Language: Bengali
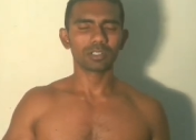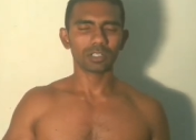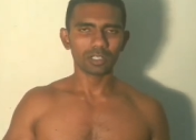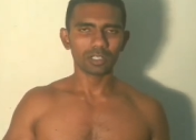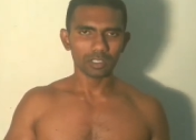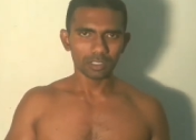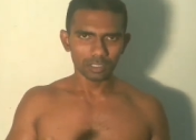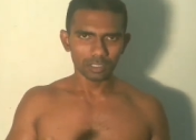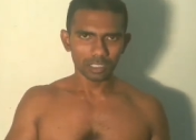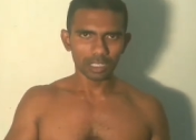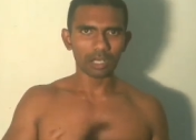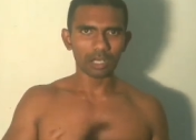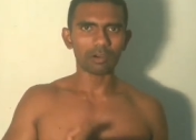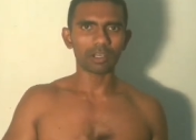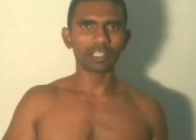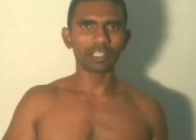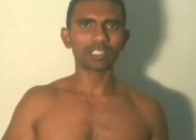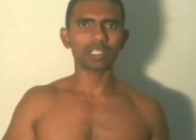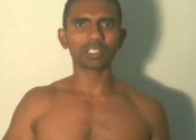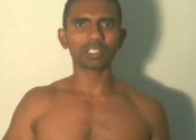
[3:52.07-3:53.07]
খাওয়া এটা
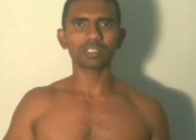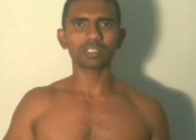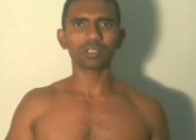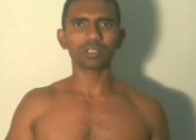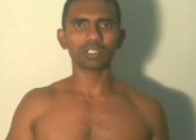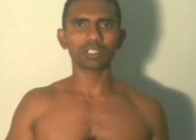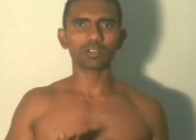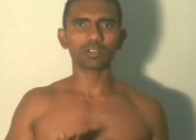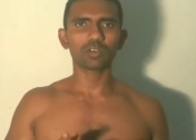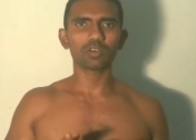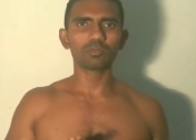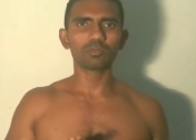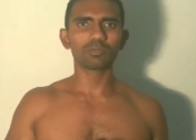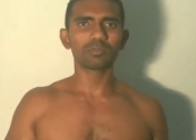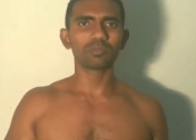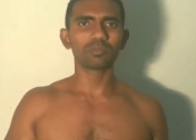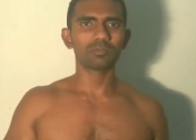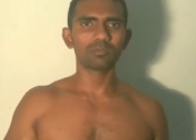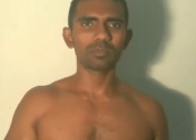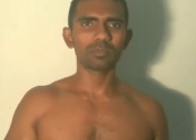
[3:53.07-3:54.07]
কিন্তু একটা খুব
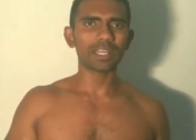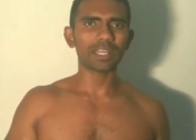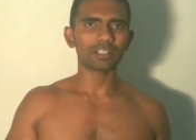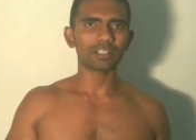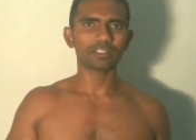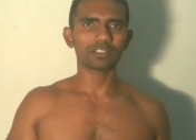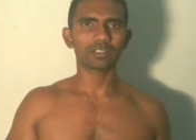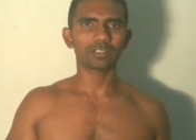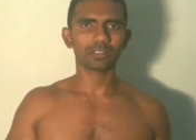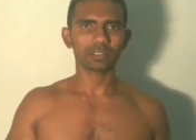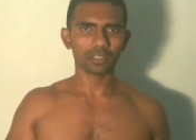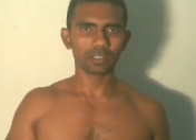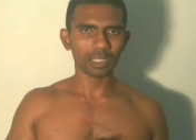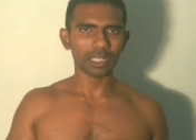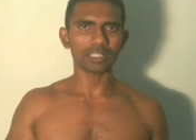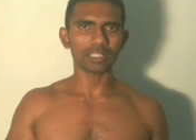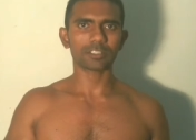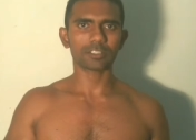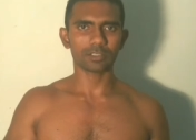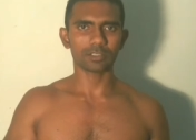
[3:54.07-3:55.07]
ব্যাড কালচার
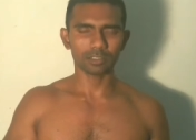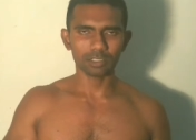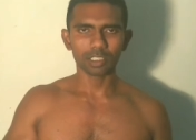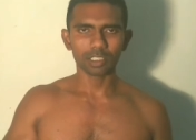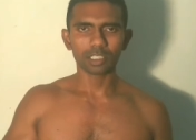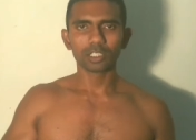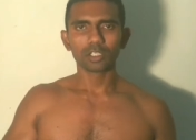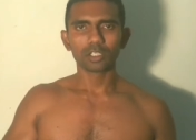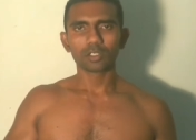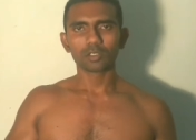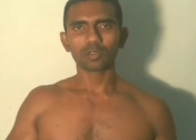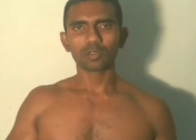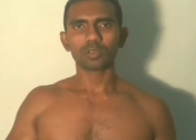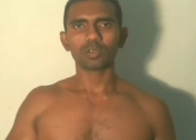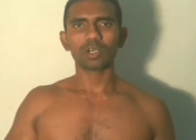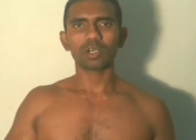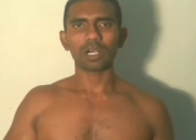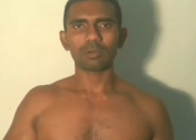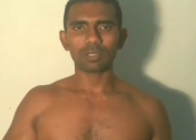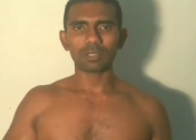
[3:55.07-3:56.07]
তো
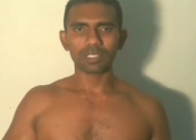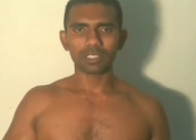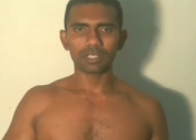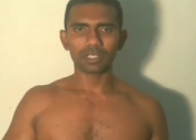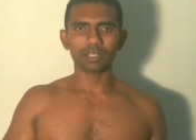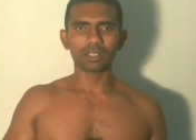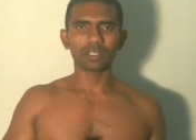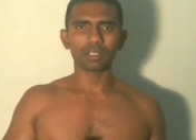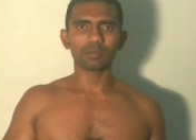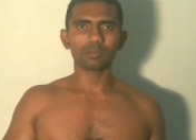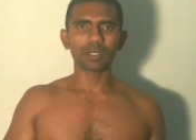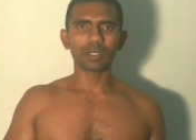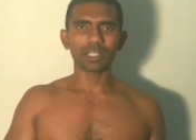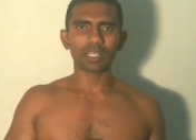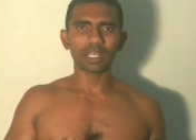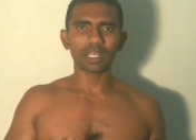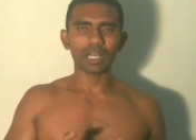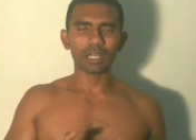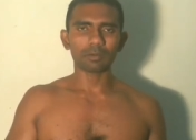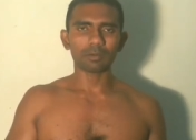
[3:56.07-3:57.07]
আমাদের মানে
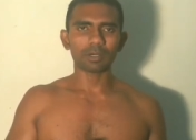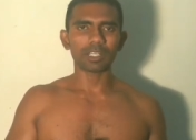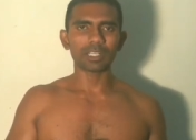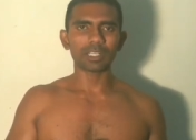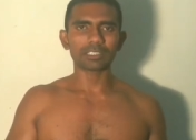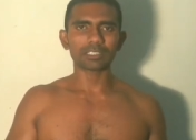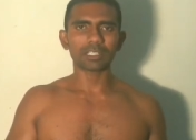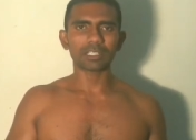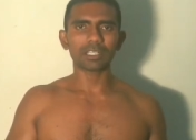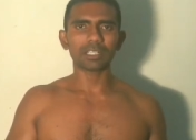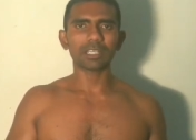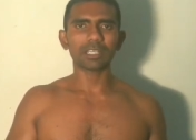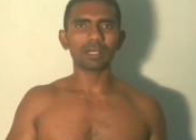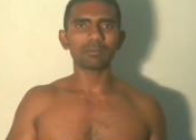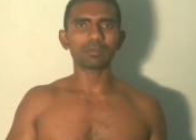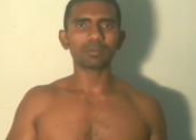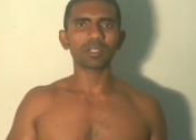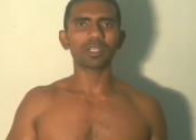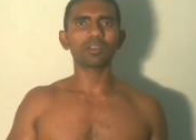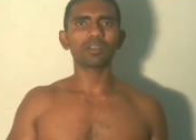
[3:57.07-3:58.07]
খাবারে ন্যাচারালি আপনি
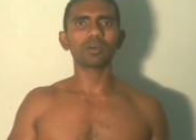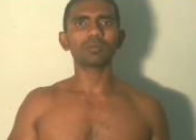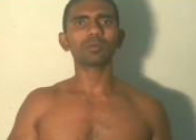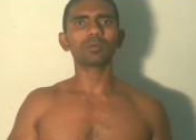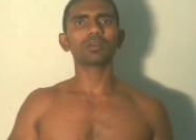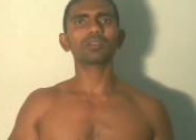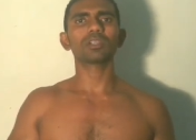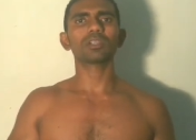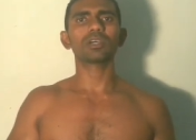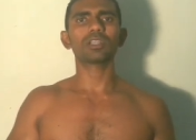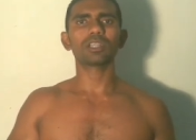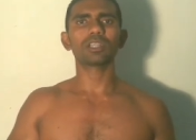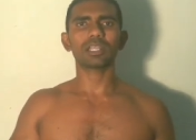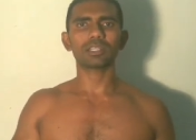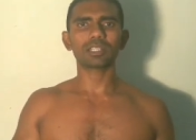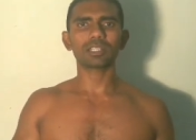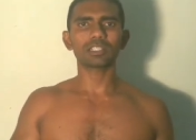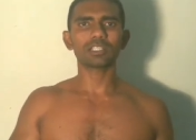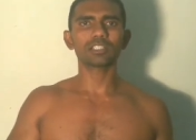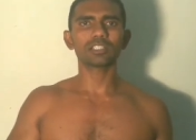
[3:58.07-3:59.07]
লবণ রান্নাতে
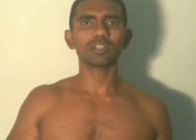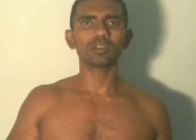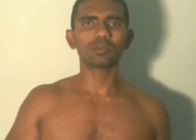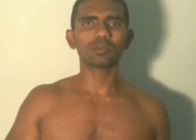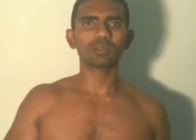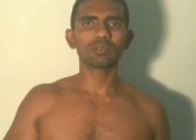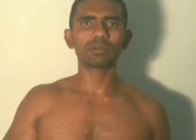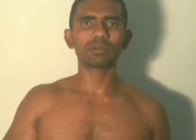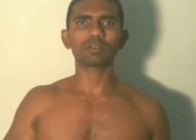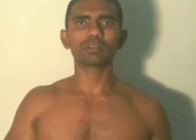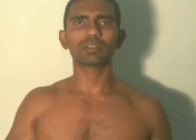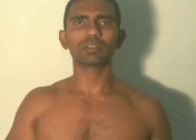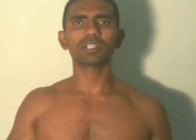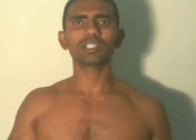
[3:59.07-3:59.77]
যে লবণ ব্যবহার করা হয় সেটা